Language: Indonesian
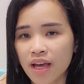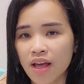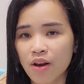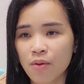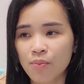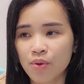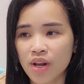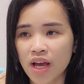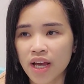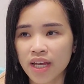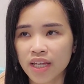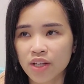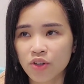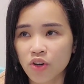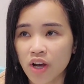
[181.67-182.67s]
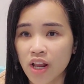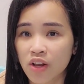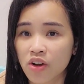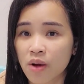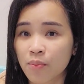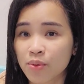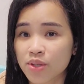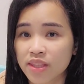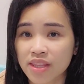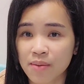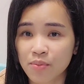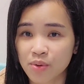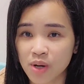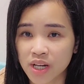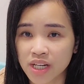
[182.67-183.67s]
kalau pulang ke Indo kalau nggak punya
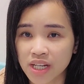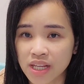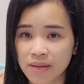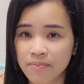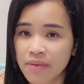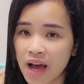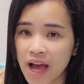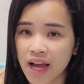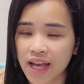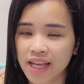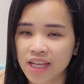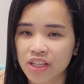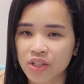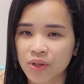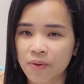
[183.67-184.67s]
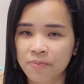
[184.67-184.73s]
tabungan di bank kayak gitu